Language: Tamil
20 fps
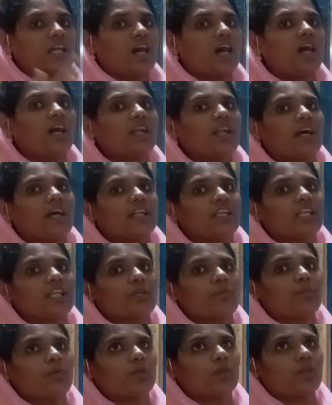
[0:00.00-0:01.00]
யாரை
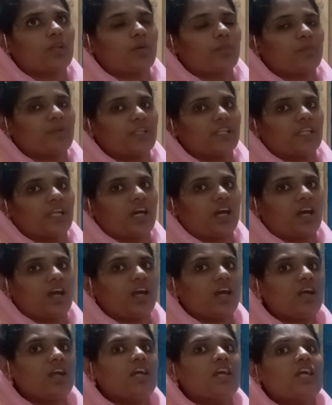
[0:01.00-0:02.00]
அறிக்கை பண்ணணும் அப்படின்னா
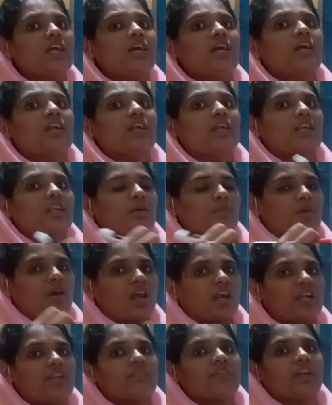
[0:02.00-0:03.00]
நம்ம
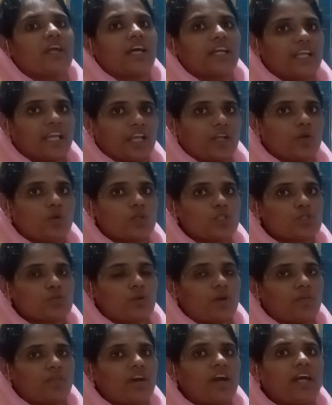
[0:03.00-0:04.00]
ஆண்டவராக
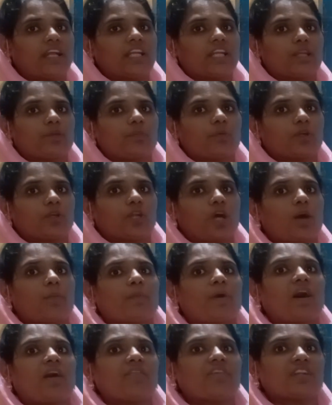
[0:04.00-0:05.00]
ஏகோஷ்வாவை அறிக்கை பண்ணணும்
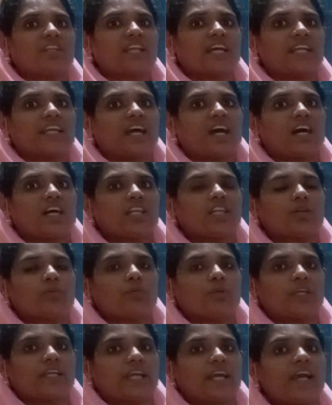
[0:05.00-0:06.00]
அப்போ அவர் தான் யார்
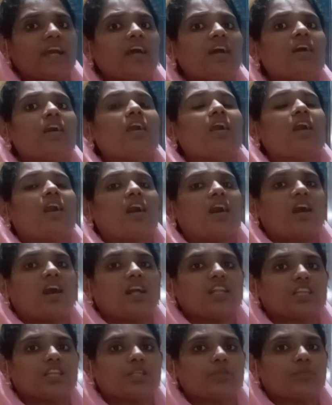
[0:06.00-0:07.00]
நம்முடைய
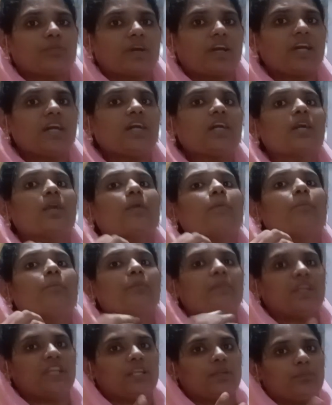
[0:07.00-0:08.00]
ஆத்தும
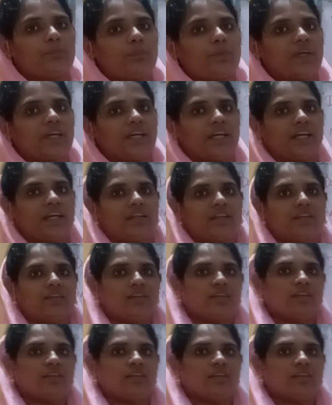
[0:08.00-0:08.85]
மீட்பர்